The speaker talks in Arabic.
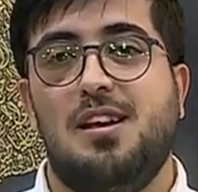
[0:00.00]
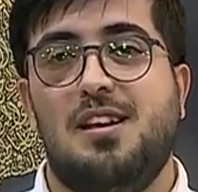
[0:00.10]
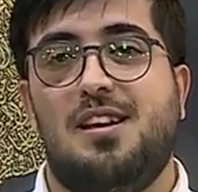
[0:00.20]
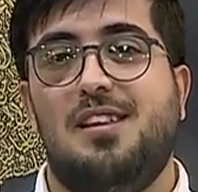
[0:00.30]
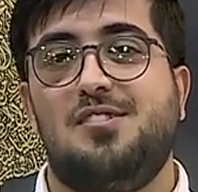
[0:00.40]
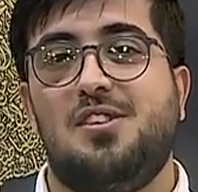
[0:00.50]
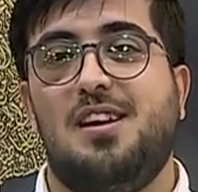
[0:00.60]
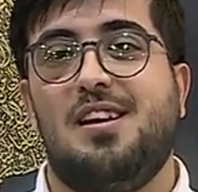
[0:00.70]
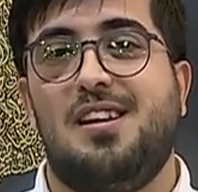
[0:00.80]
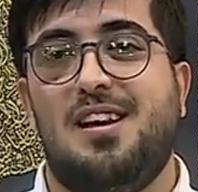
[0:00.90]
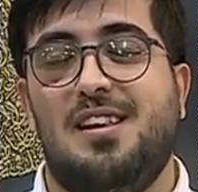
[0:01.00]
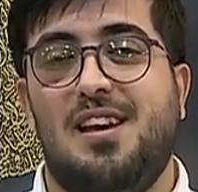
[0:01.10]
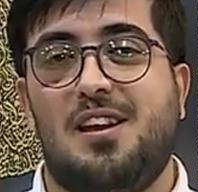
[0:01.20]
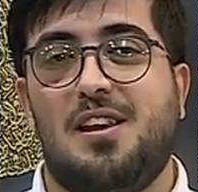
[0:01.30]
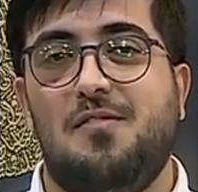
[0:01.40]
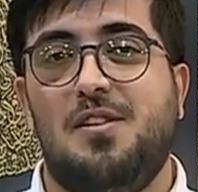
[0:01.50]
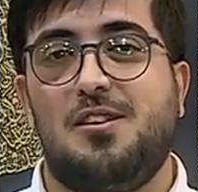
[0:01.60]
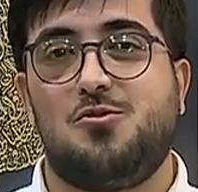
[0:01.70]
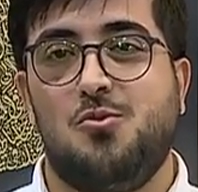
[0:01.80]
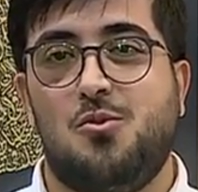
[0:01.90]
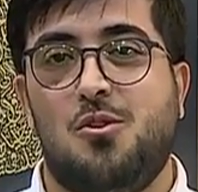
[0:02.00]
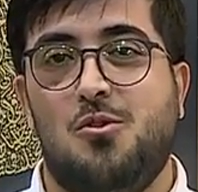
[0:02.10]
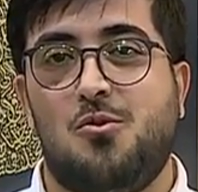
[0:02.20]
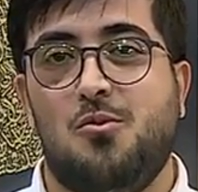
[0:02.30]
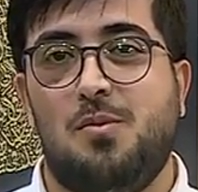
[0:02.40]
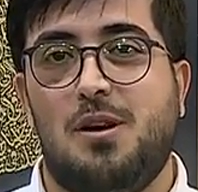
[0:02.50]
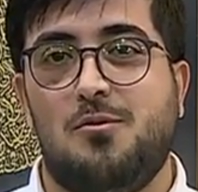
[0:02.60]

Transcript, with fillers: يعني شيء يعني حرك فينا شعور العروبه